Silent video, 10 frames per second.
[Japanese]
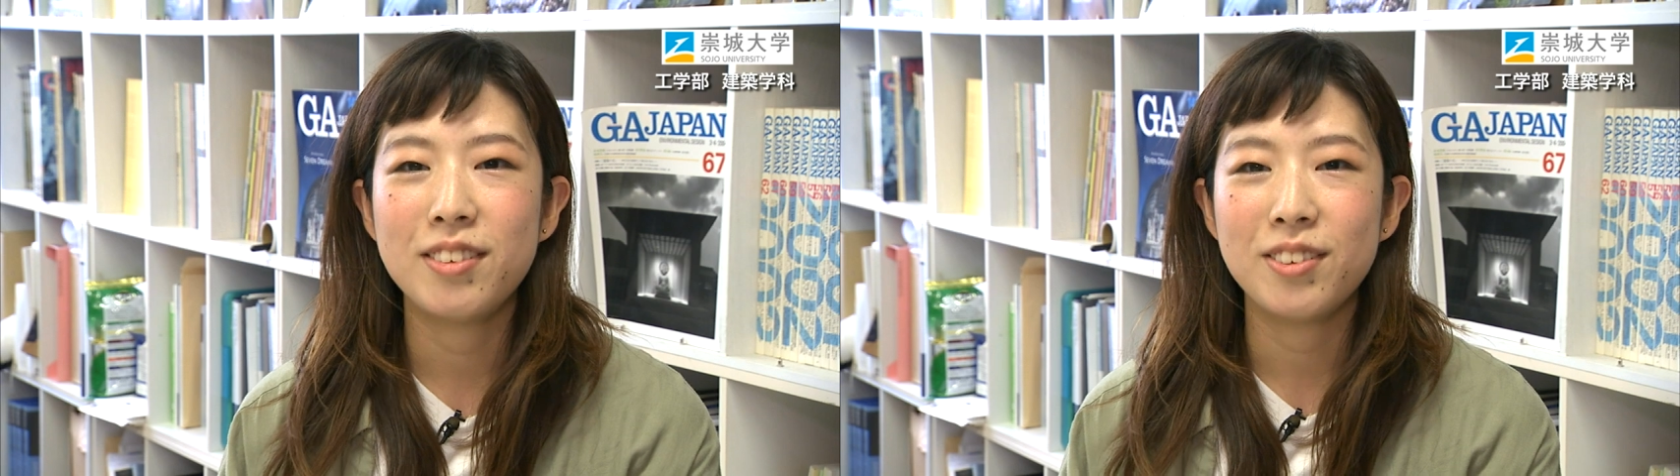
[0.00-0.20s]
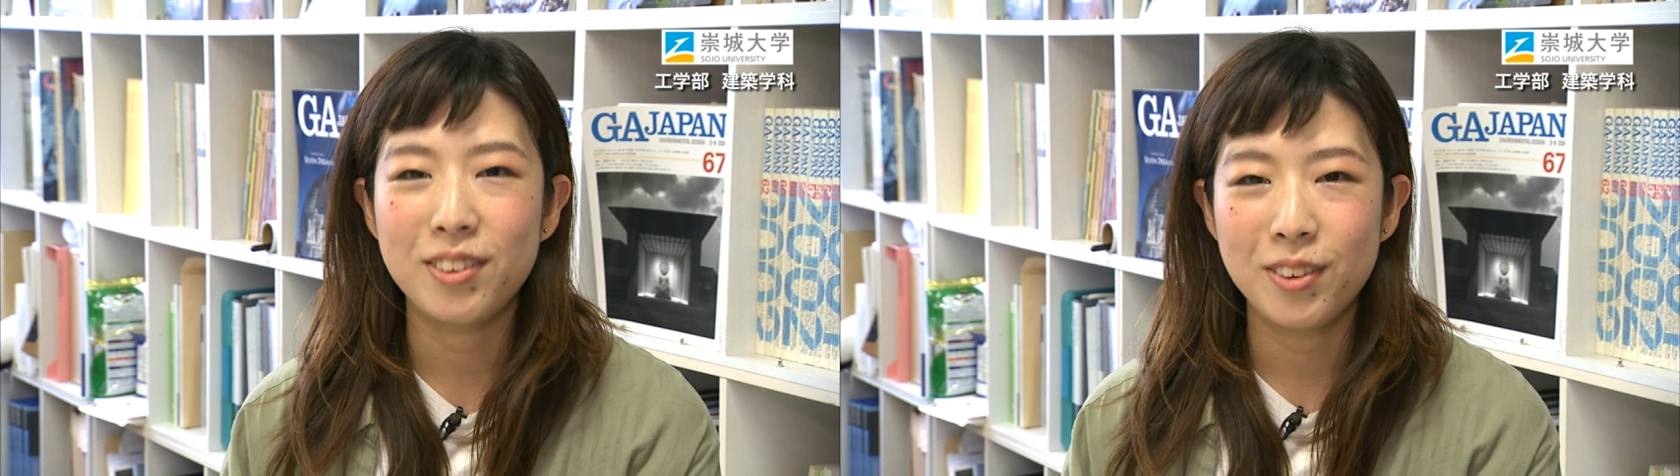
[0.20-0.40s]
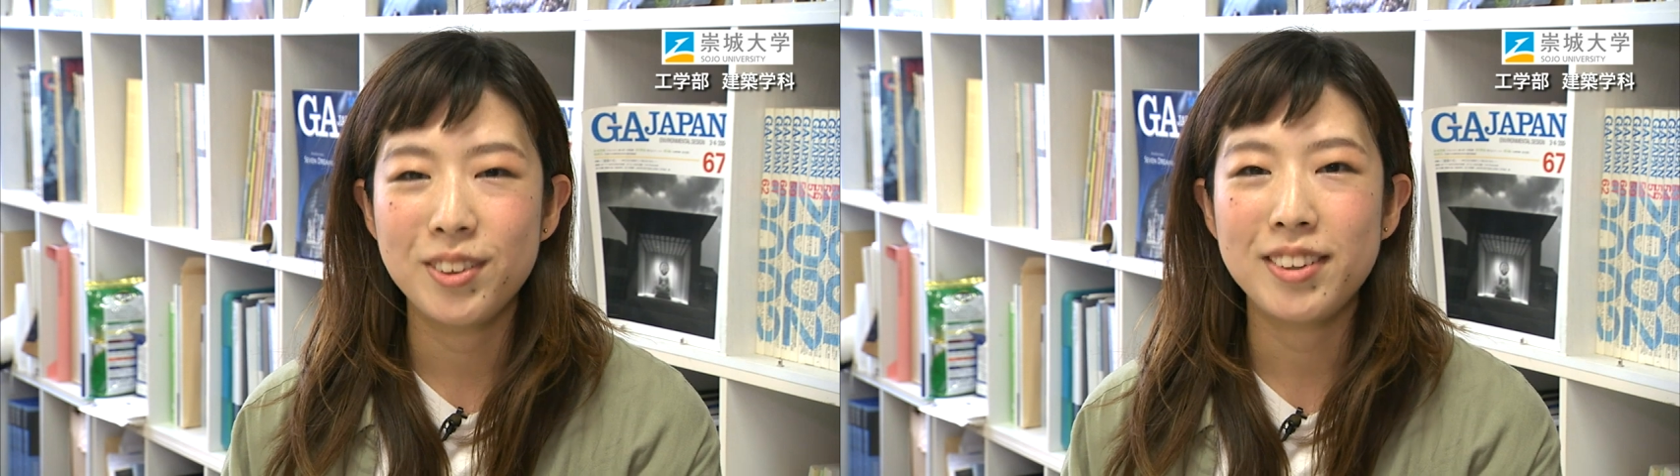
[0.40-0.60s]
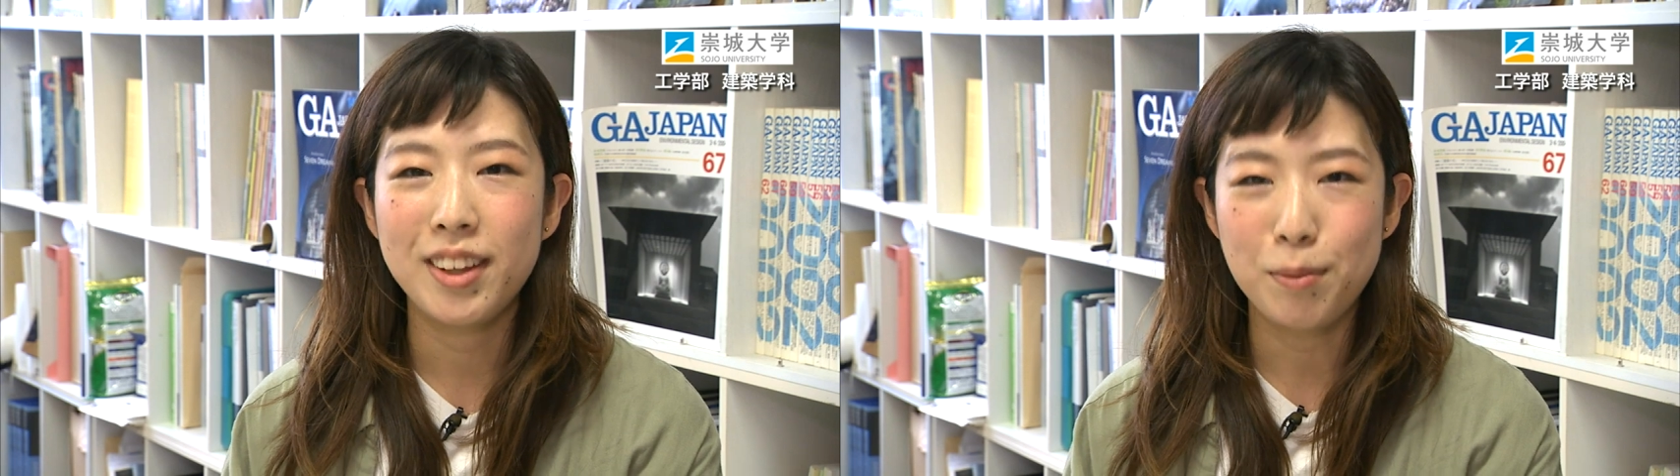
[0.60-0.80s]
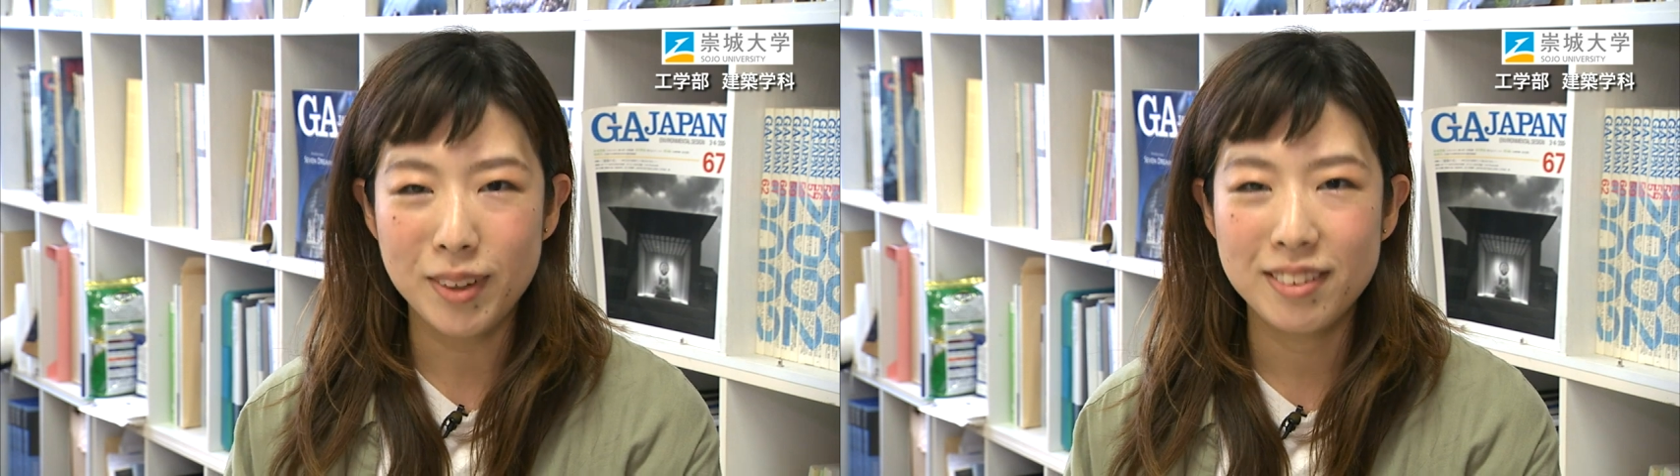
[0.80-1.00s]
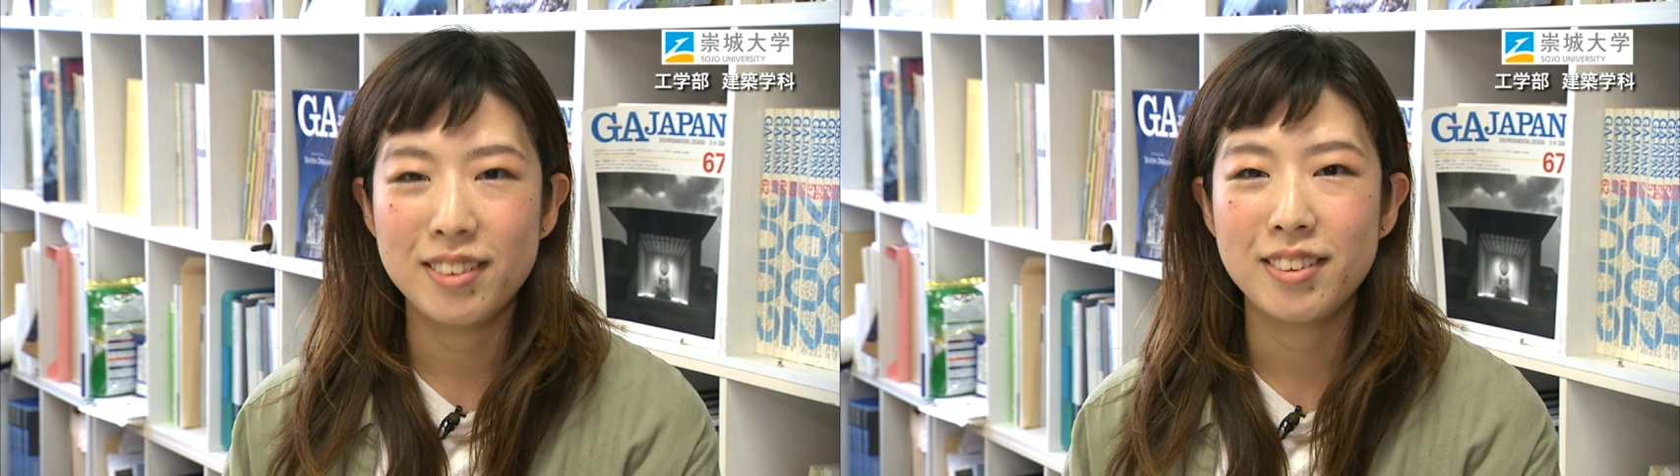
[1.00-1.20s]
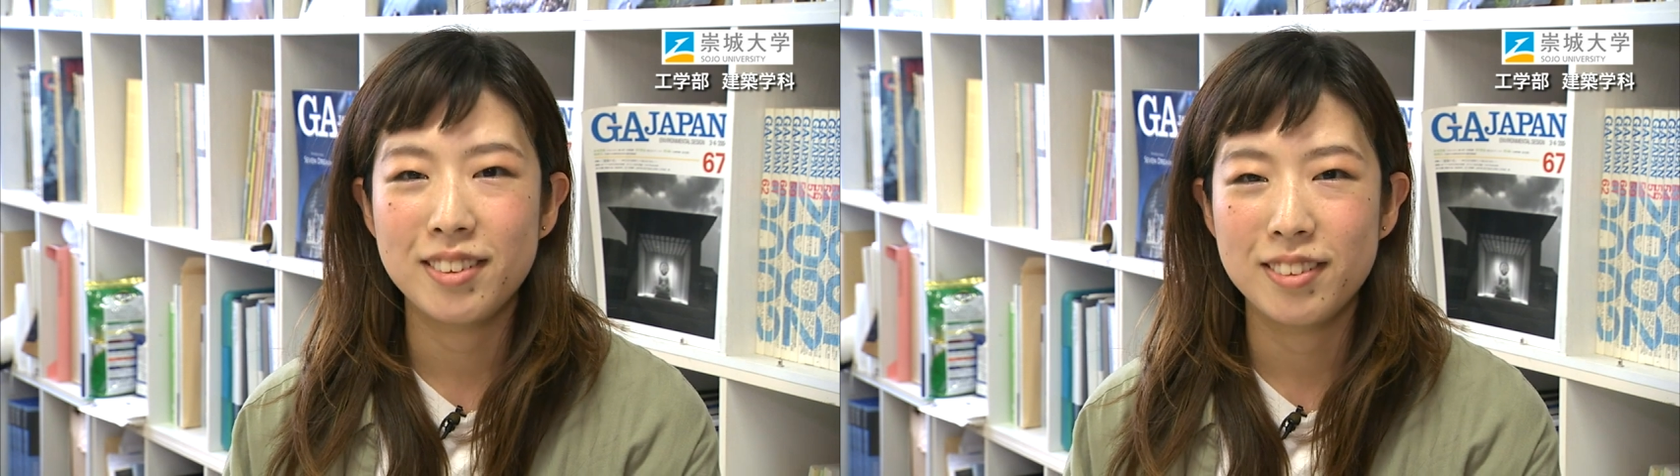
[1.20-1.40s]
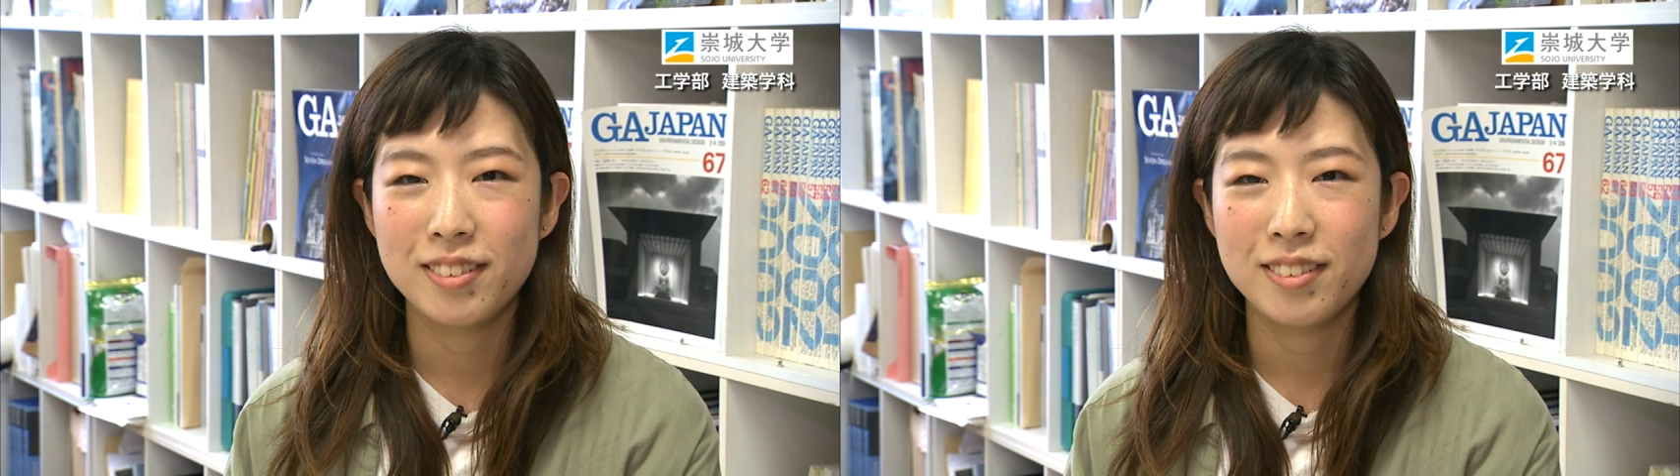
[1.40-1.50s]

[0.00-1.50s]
日を過ごしています